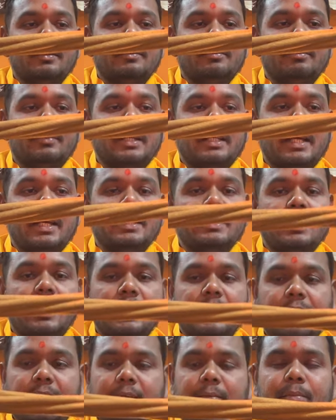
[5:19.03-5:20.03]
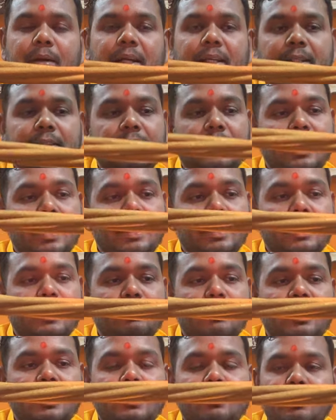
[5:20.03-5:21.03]
बताई जा रही है बाकी जलाने के
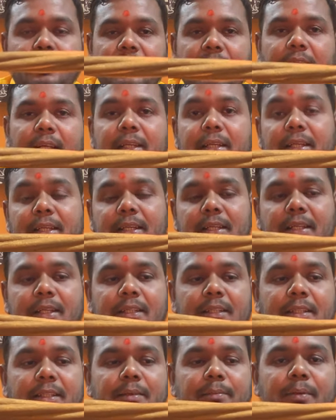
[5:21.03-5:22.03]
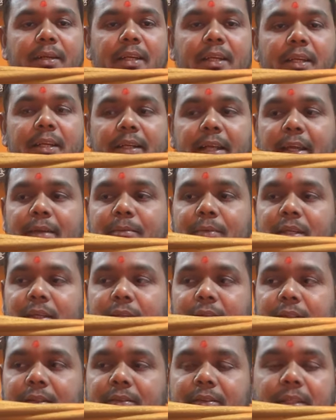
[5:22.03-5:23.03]
बाद ही पता लगेगी कि इतने बर्निंग टाइम
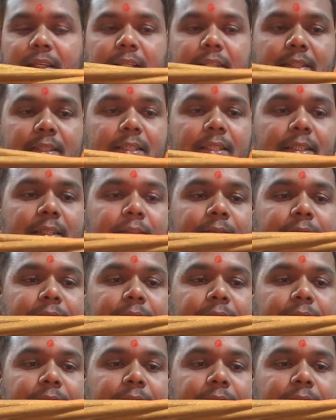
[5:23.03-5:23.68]
ये लेती है